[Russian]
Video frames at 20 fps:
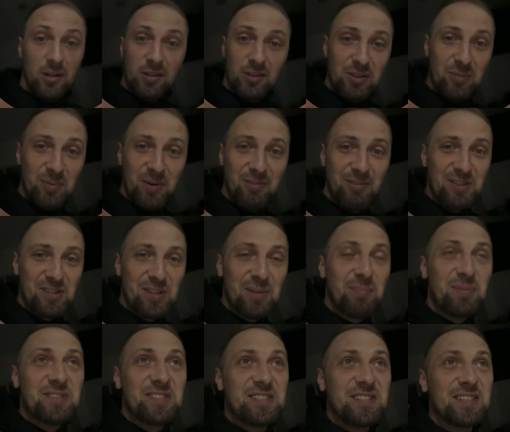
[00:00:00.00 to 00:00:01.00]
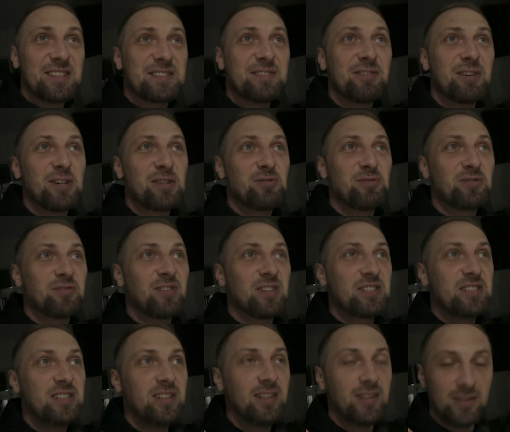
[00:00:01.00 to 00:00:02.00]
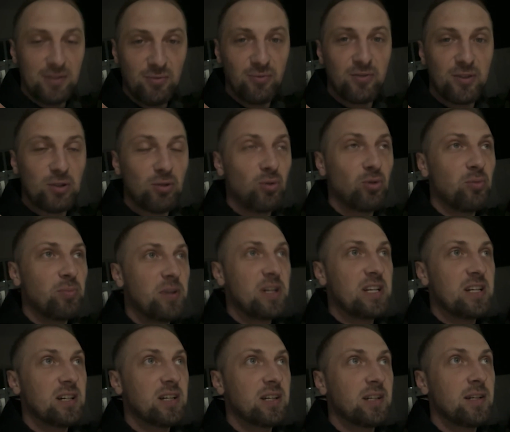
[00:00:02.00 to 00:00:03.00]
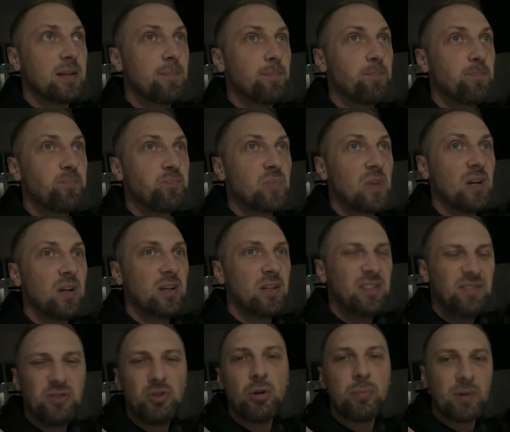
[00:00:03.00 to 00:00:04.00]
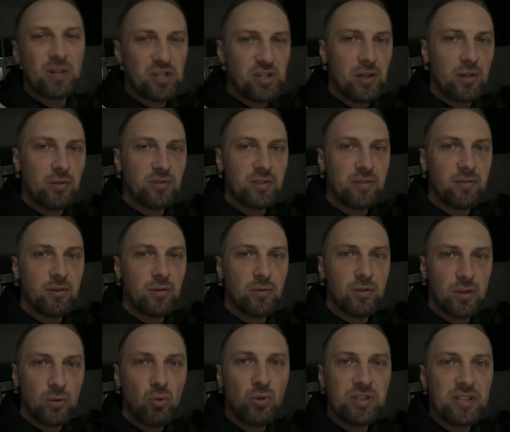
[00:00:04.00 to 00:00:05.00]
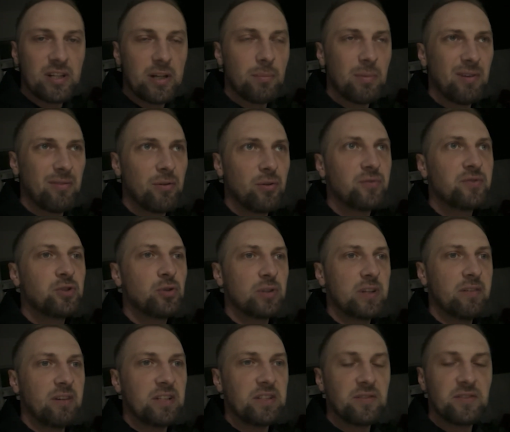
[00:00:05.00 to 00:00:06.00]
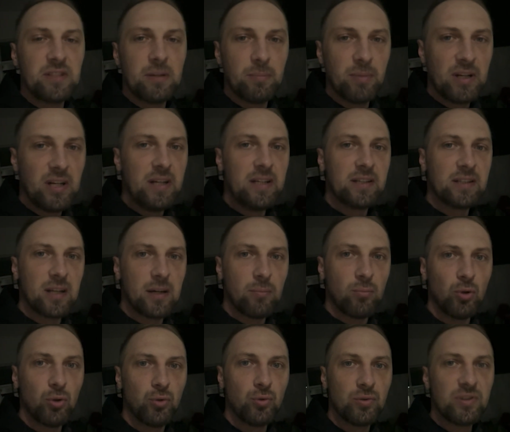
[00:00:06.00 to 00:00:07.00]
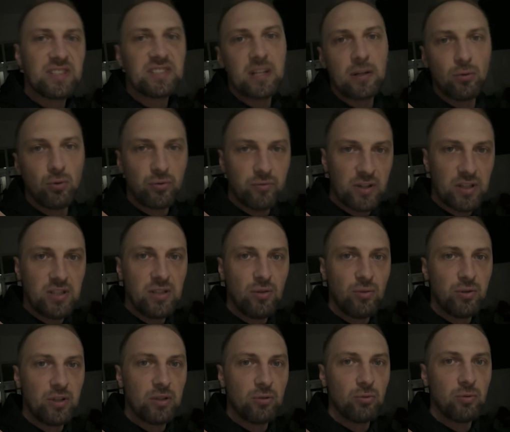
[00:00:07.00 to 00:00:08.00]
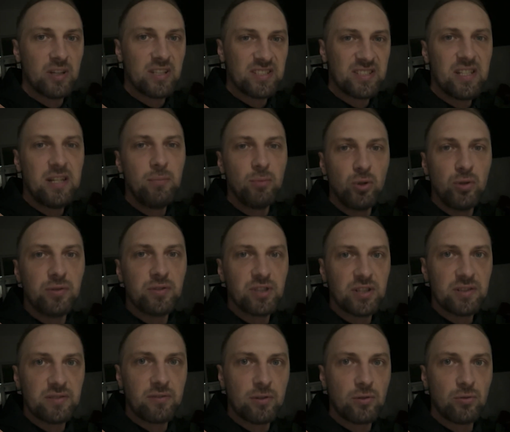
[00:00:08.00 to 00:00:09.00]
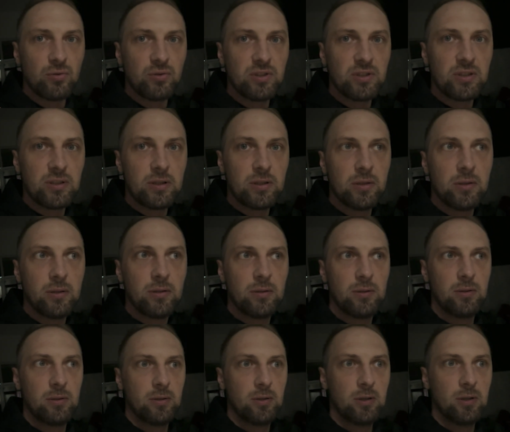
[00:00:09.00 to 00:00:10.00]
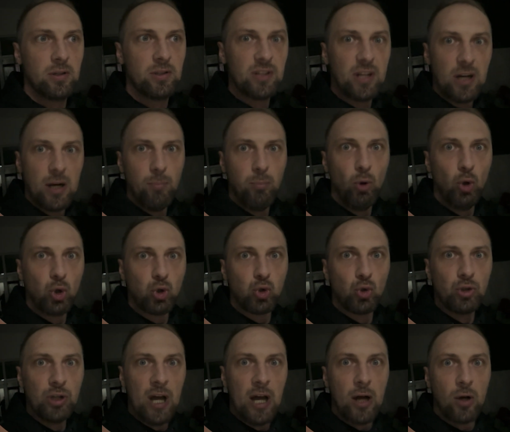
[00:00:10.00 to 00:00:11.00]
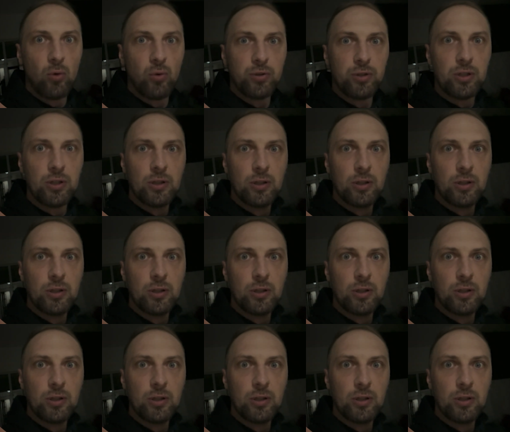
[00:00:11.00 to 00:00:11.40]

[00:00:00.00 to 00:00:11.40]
Непривычно пиздец. Выхожу из квартиры, ну, в которую переехали. И все, и прощаюсь, говорю, и котикам говорю, все, давайте, всем пока, я на работу. На старую квартиру еду, отстримлю и сейчас вернусь. На работу нахуй!